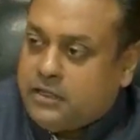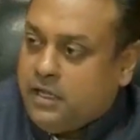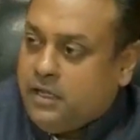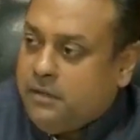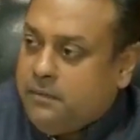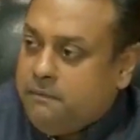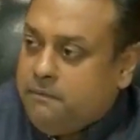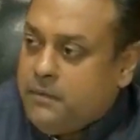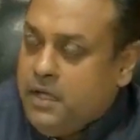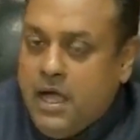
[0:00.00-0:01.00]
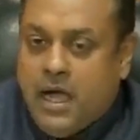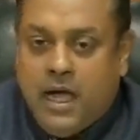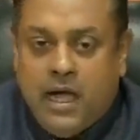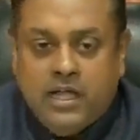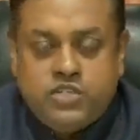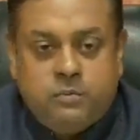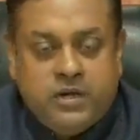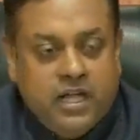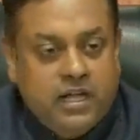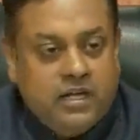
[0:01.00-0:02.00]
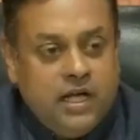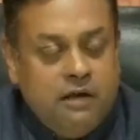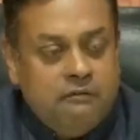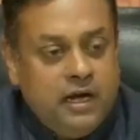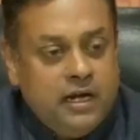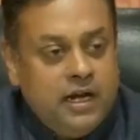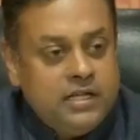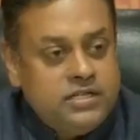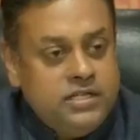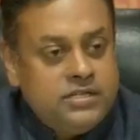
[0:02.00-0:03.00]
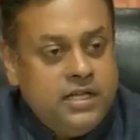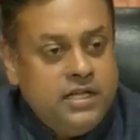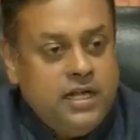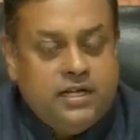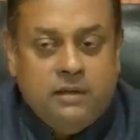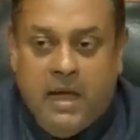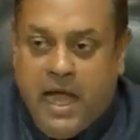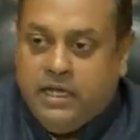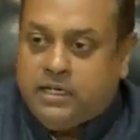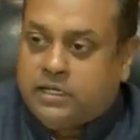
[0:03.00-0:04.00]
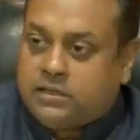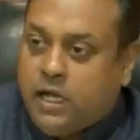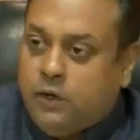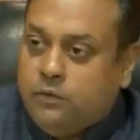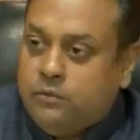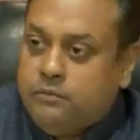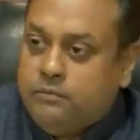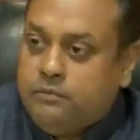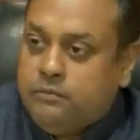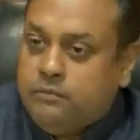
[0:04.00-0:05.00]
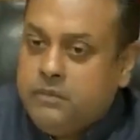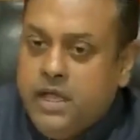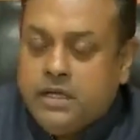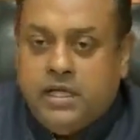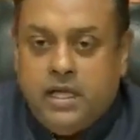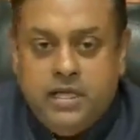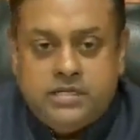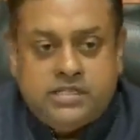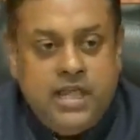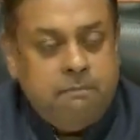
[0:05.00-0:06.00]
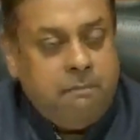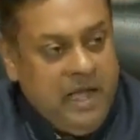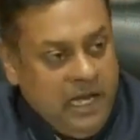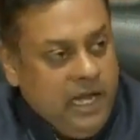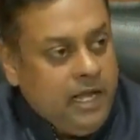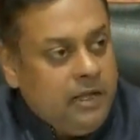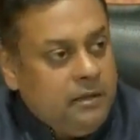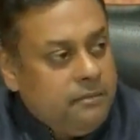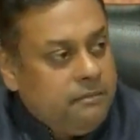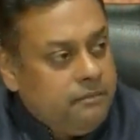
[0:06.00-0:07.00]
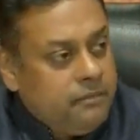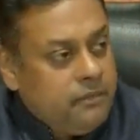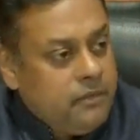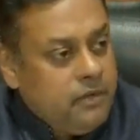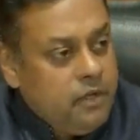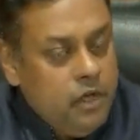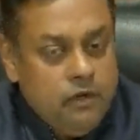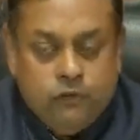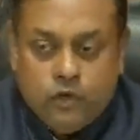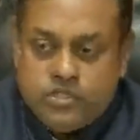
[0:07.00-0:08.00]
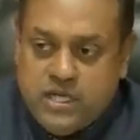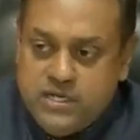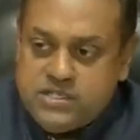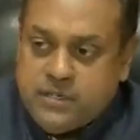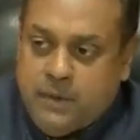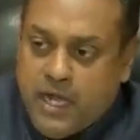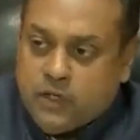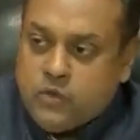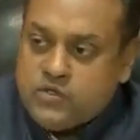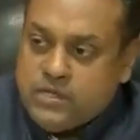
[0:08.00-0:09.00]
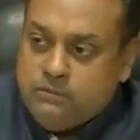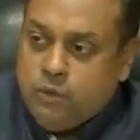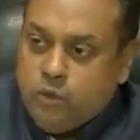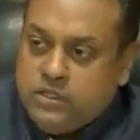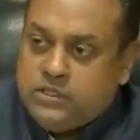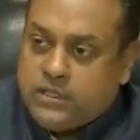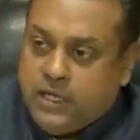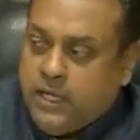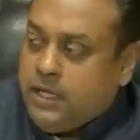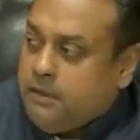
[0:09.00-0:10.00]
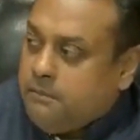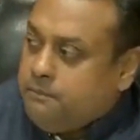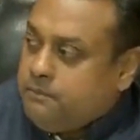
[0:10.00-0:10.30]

नाते आज प्रियंका वाड्रा जी से ये डिमांड करता हूं कि इससे पहले वो जनसभा को संबोधित करें